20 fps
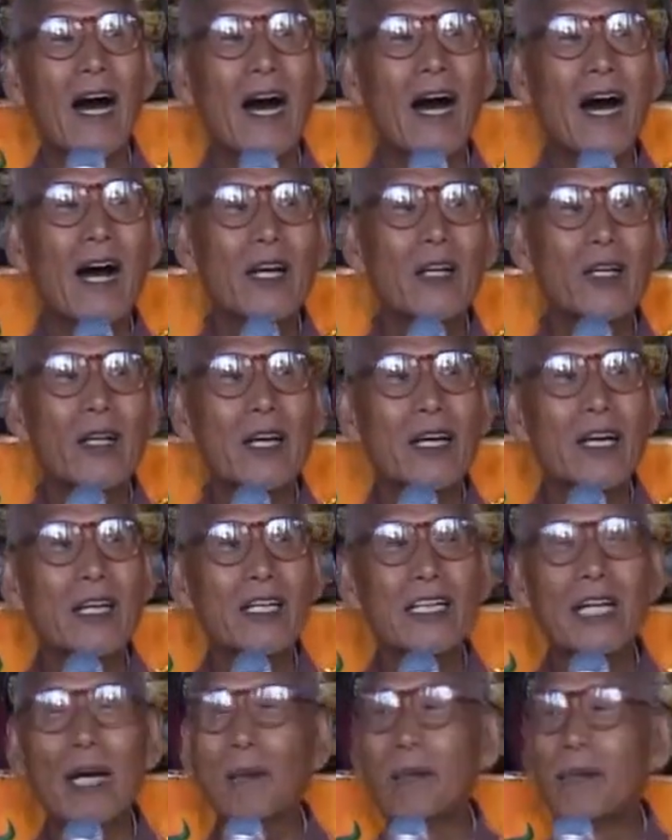啊
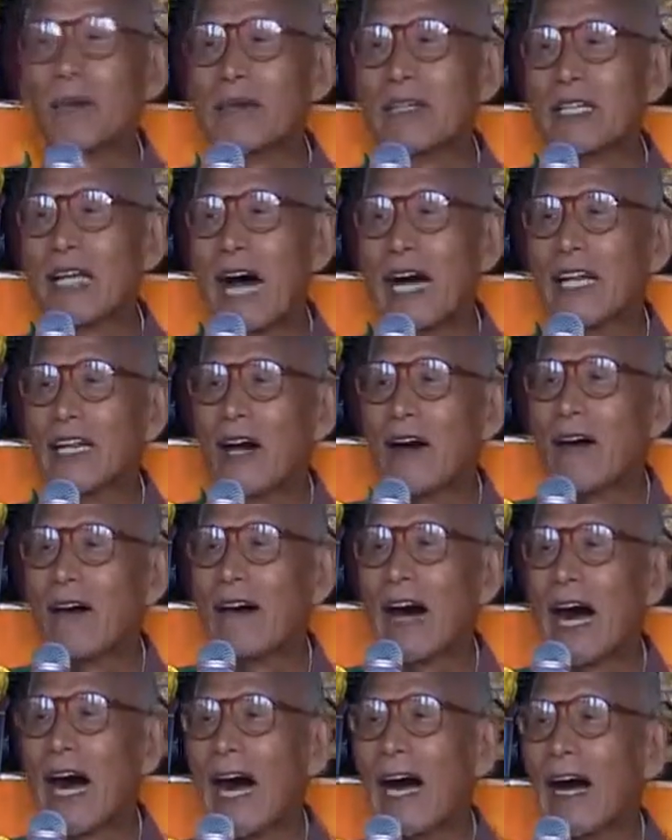行菩萨道
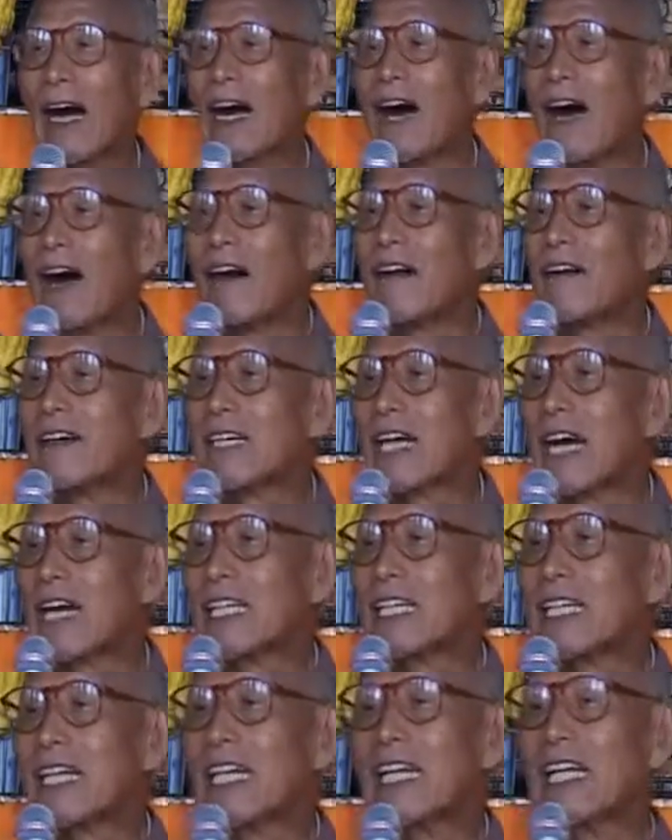啊，好
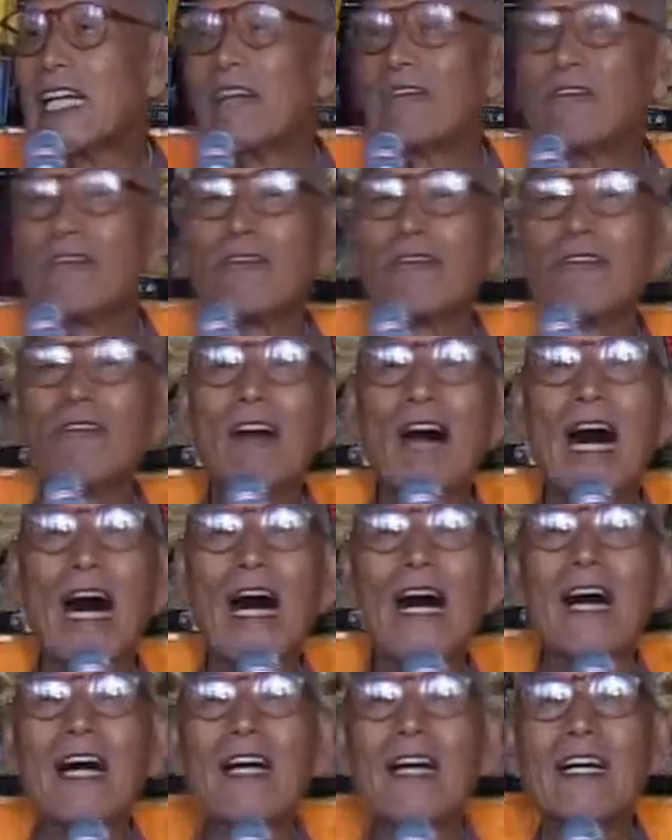像舍利弗
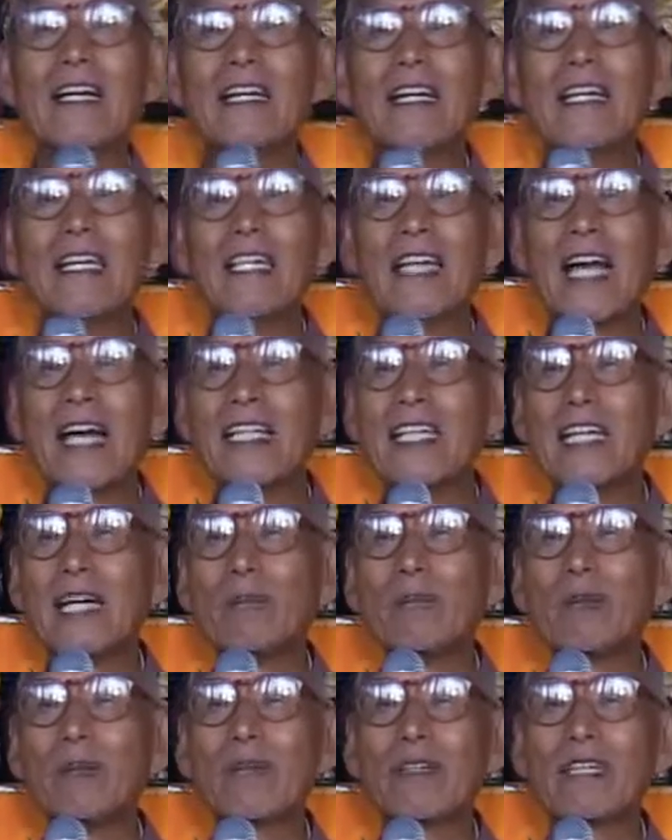啊，一切
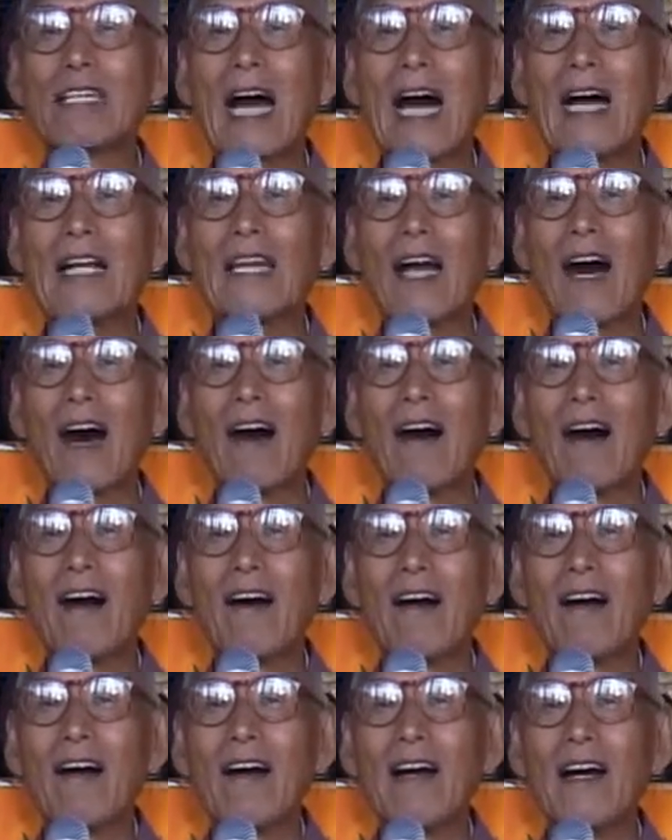行菩萨
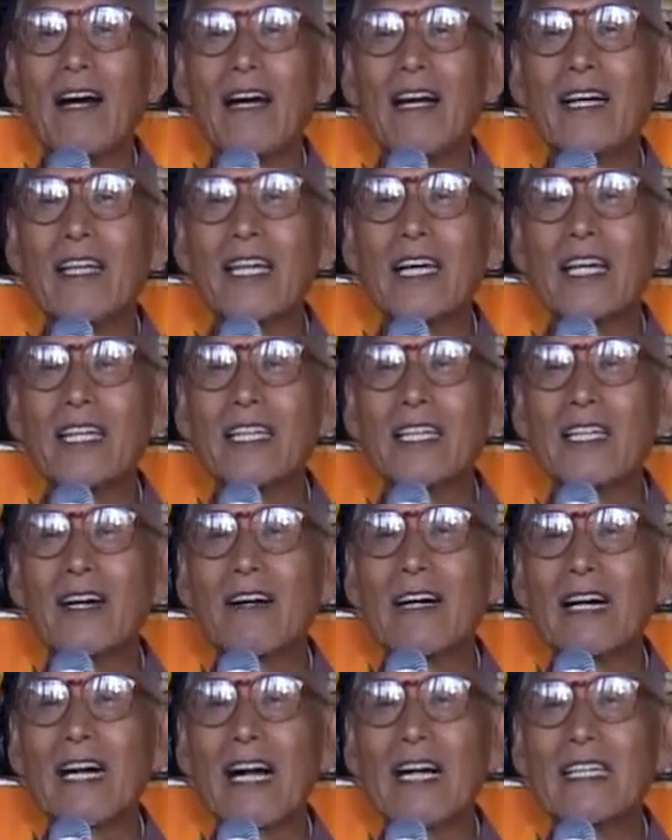道。一个
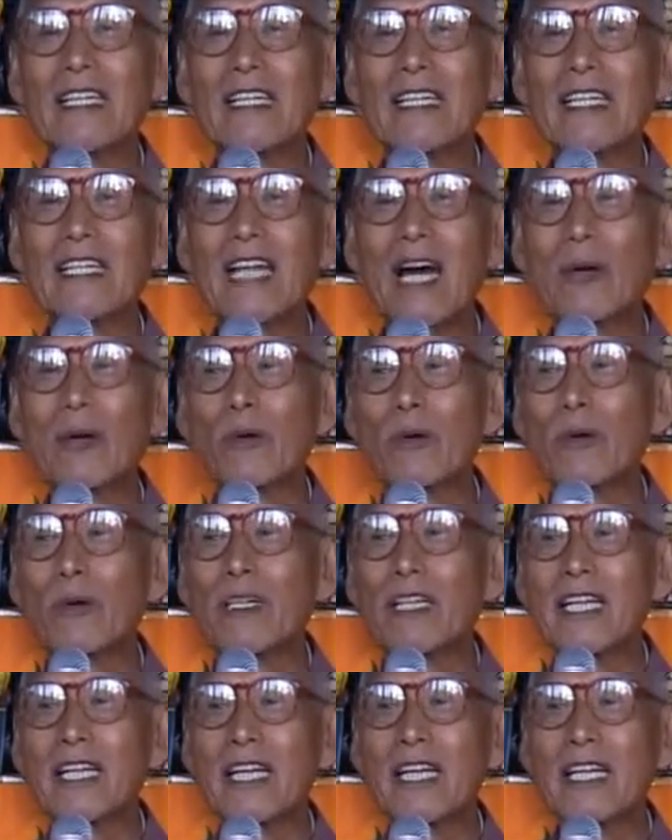小孩子，咱哭
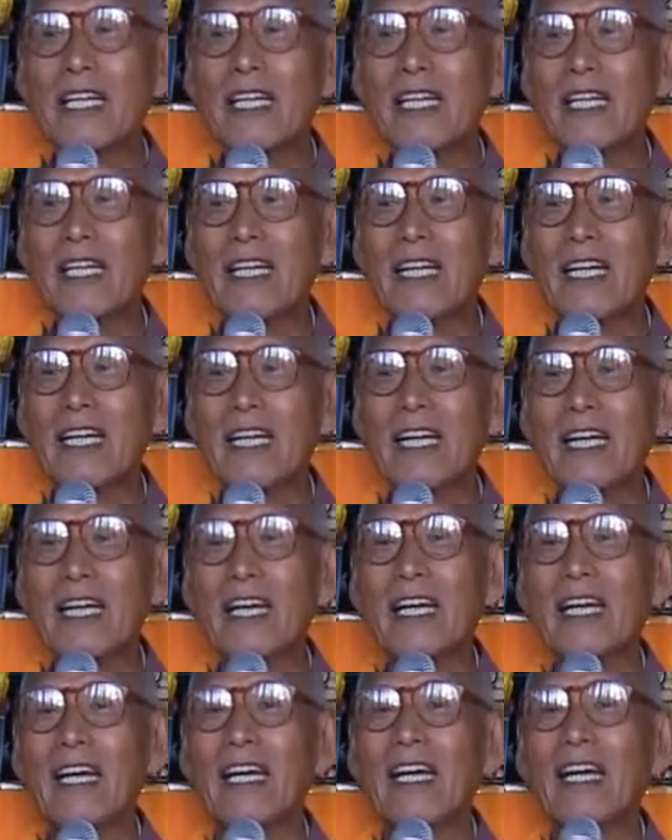哭啼啼
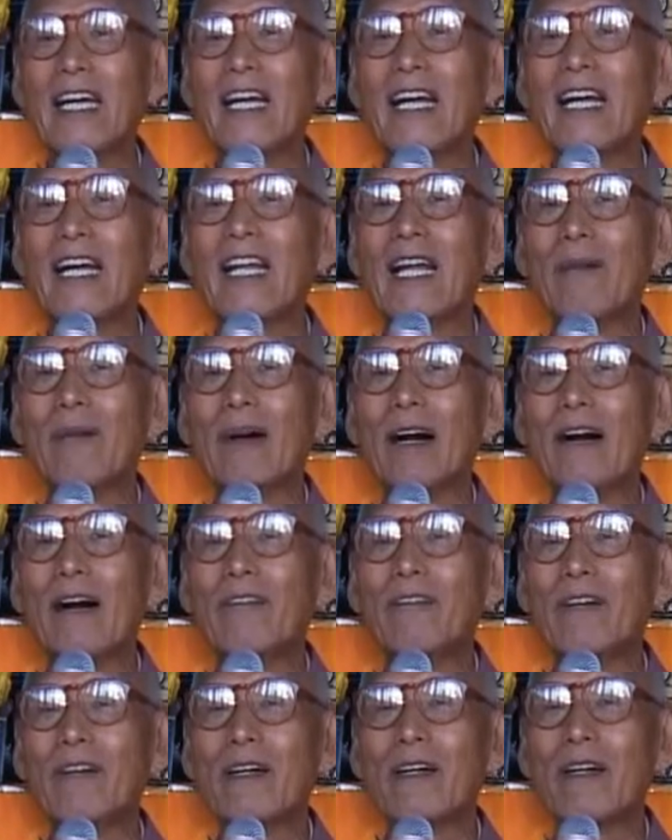的，那
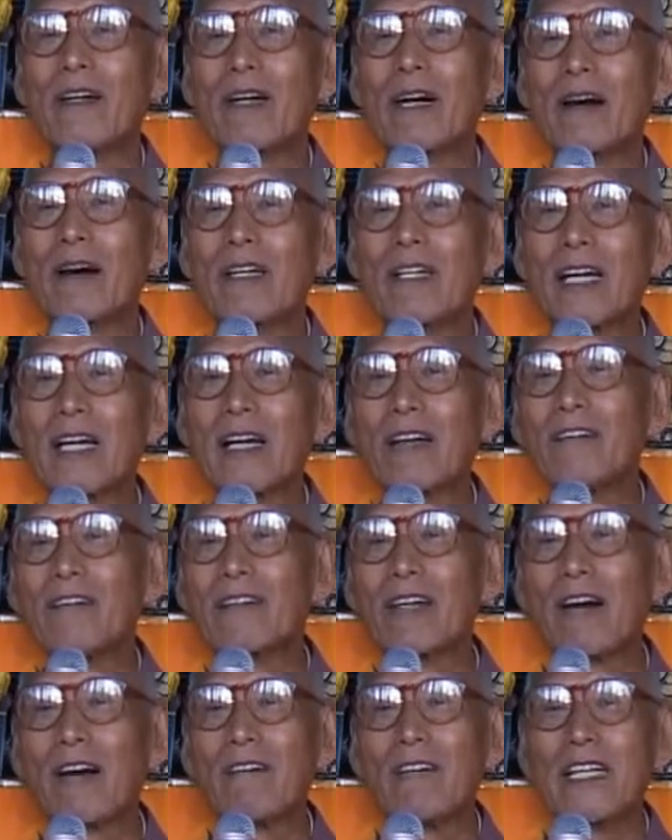么舍利
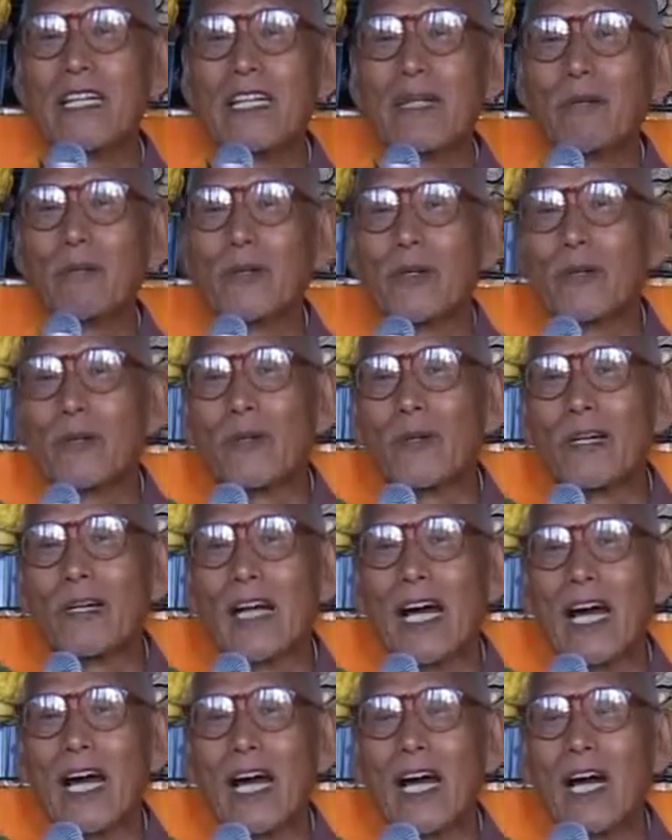弗说：“为什么
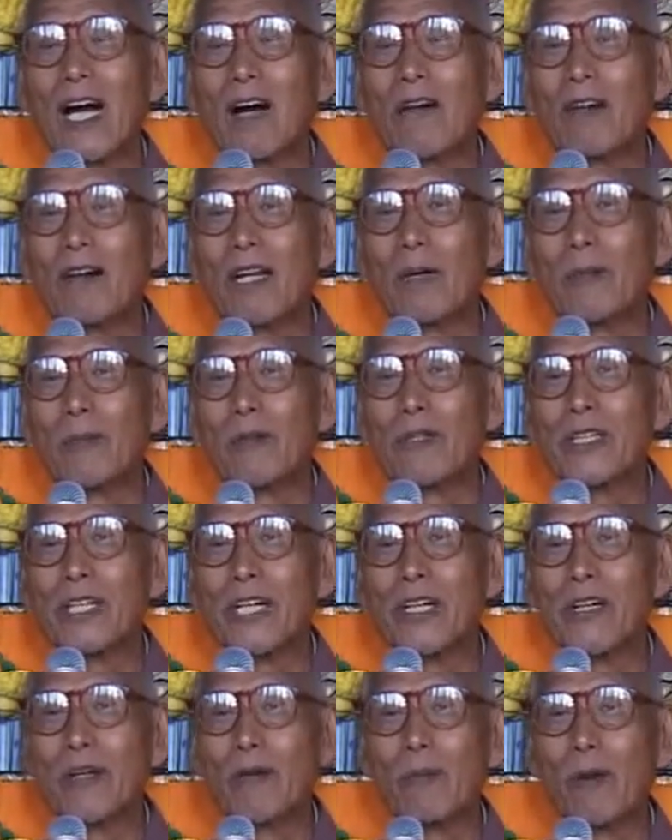哭嘞？我的母
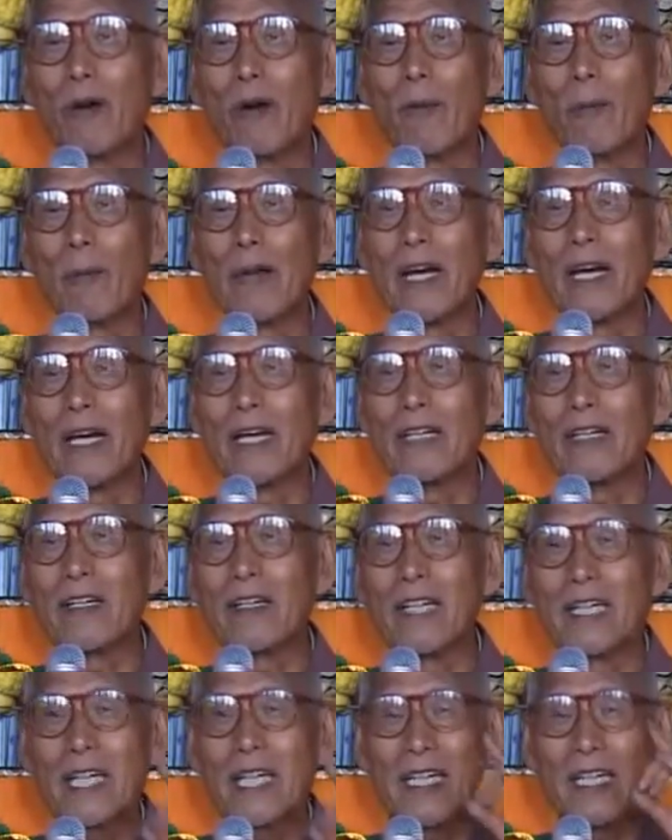亲有毛病，
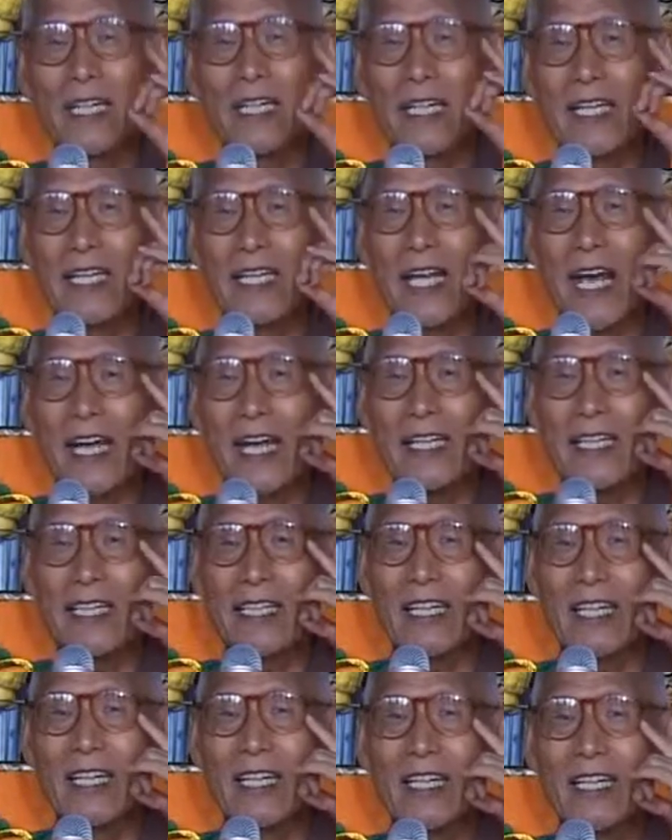有生人的眼
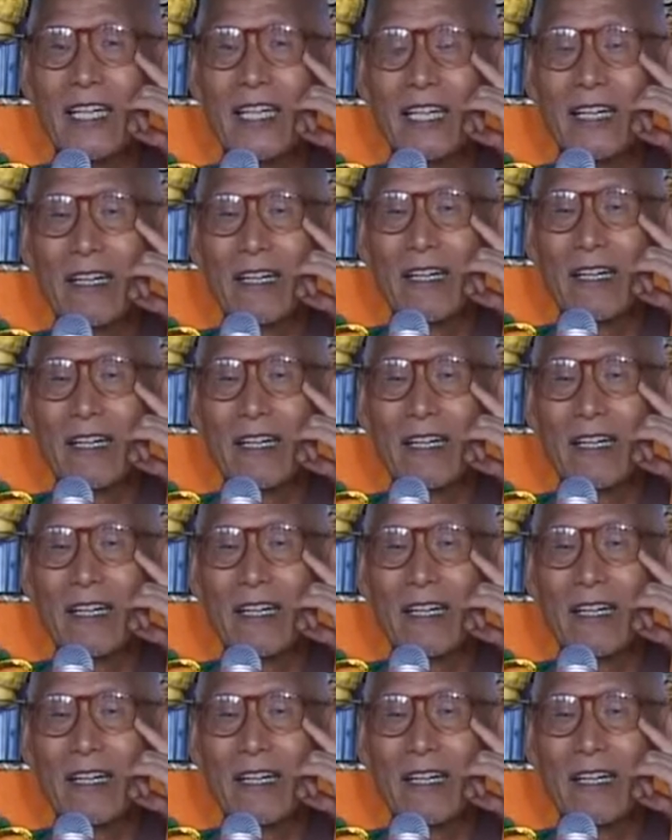睛。”